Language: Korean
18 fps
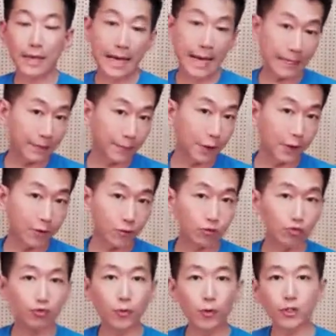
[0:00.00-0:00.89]
아니면
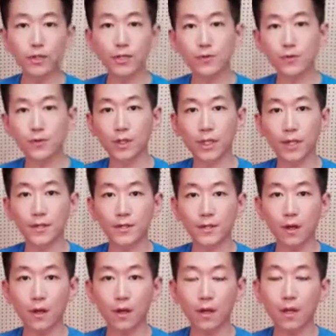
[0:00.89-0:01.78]
두 번이 될 수도
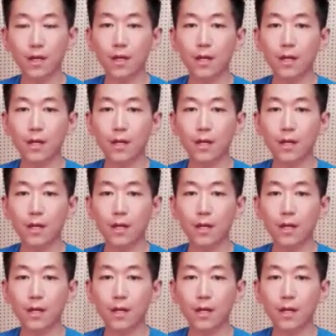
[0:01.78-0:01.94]
있겠죠.